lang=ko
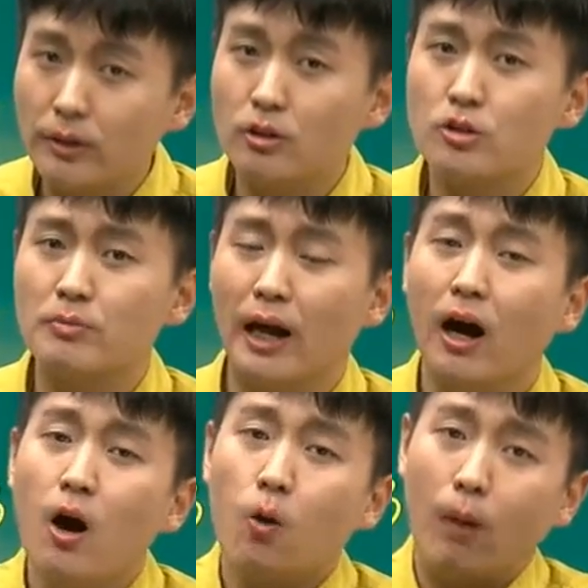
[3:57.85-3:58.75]
그렇습니다.
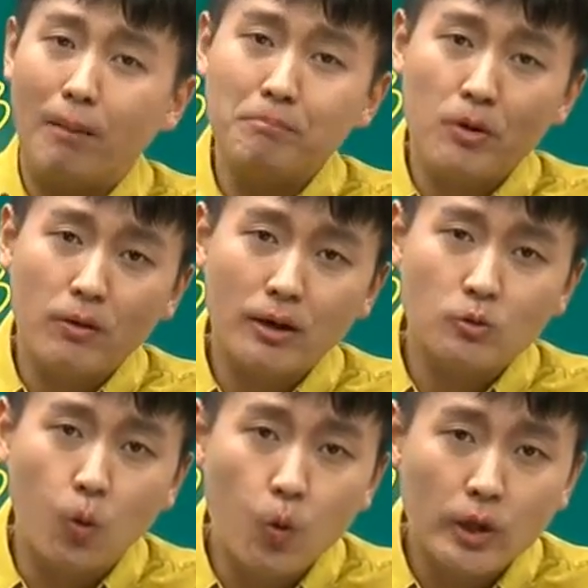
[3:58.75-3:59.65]
완벽한
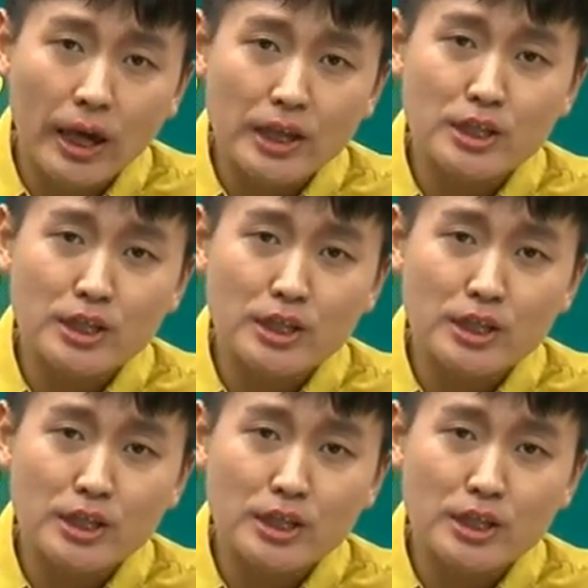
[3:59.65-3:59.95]
독해